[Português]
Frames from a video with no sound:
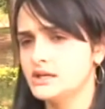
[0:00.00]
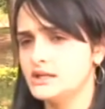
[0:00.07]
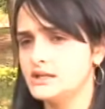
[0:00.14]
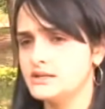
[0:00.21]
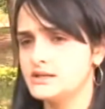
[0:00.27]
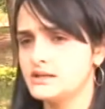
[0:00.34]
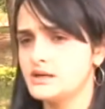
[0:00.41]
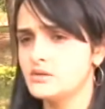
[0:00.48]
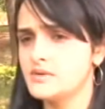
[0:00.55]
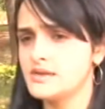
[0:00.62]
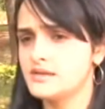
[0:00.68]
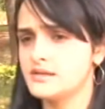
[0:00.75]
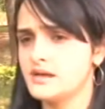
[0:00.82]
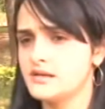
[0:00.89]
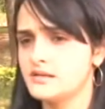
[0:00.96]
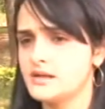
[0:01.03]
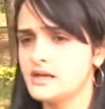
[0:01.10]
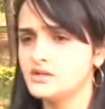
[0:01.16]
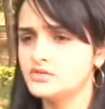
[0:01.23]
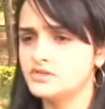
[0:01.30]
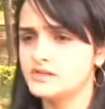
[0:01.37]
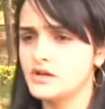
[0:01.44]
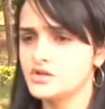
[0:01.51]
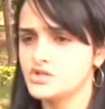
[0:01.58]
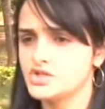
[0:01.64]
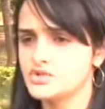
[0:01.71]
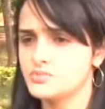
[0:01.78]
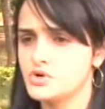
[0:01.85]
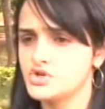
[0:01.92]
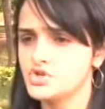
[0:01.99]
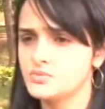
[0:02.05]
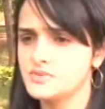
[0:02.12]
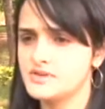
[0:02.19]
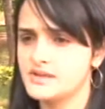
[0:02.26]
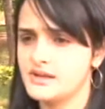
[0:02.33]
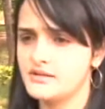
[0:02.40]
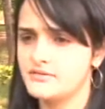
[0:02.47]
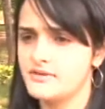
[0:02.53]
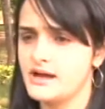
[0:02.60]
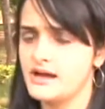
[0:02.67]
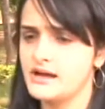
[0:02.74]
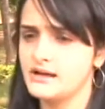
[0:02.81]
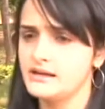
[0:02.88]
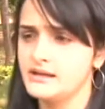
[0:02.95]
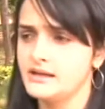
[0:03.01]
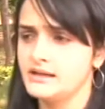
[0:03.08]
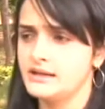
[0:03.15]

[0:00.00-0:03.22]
Então, assim, essa redução a gente pode observar